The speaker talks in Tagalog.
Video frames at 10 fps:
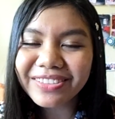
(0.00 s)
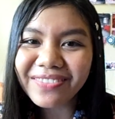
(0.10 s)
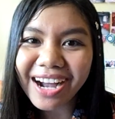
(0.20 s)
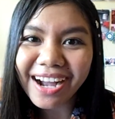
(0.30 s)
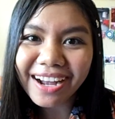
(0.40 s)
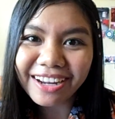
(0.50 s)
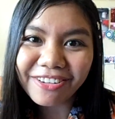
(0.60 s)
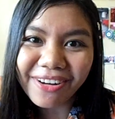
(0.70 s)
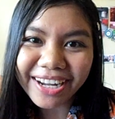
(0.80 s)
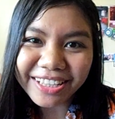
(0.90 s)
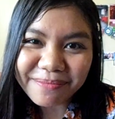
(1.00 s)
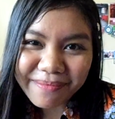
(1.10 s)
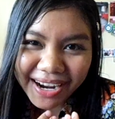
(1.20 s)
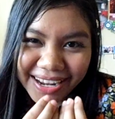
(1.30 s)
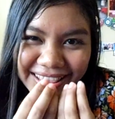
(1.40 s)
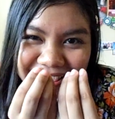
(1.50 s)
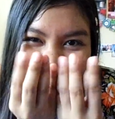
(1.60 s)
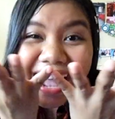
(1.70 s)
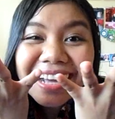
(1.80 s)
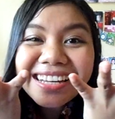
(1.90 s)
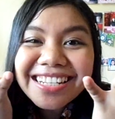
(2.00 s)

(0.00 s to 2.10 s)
makakagawa ka ng magandang